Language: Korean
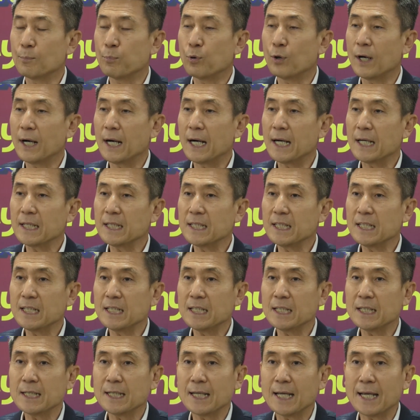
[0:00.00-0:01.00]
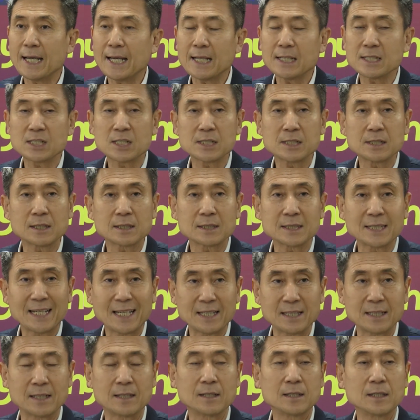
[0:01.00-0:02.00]
포항에
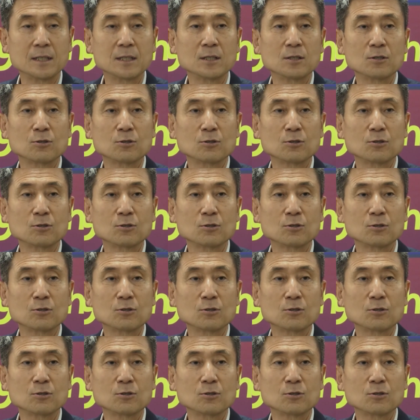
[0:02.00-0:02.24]
지정된